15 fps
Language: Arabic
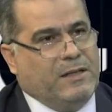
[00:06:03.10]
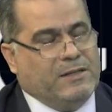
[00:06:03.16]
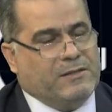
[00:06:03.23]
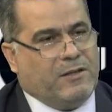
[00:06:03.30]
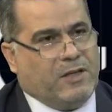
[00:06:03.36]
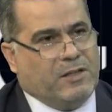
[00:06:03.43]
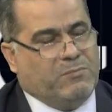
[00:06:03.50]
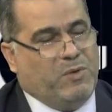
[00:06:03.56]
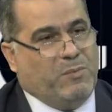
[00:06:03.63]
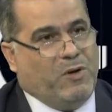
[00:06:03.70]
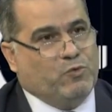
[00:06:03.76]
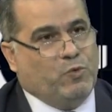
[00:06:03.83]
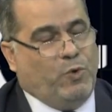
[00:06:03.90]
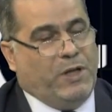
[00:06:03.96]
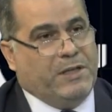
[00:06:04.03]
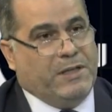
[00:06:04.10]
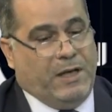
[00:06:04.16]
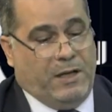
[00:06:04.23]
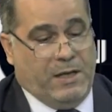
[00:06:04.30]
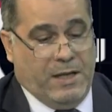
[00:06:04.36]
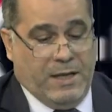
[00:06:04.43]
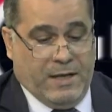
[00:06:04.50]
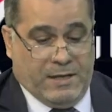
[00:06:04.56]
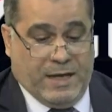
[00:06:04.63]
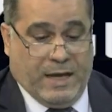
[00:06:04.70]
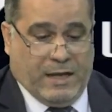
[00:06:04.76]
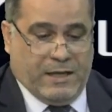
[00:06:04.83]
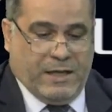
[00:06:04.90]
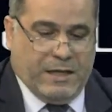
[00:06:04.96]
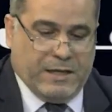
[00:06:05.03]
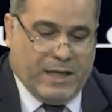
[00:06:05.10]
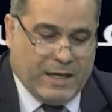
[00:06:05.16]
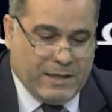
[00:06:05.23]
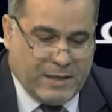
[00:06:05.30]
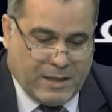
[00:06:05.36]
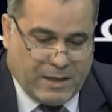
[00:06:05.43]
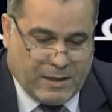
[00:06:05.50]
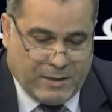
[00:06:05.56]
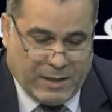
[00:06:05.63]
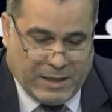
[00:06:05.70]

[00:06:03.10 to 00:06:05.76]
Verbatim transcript: اللي صارت بموضوع النقل يا اخي نحن عندنا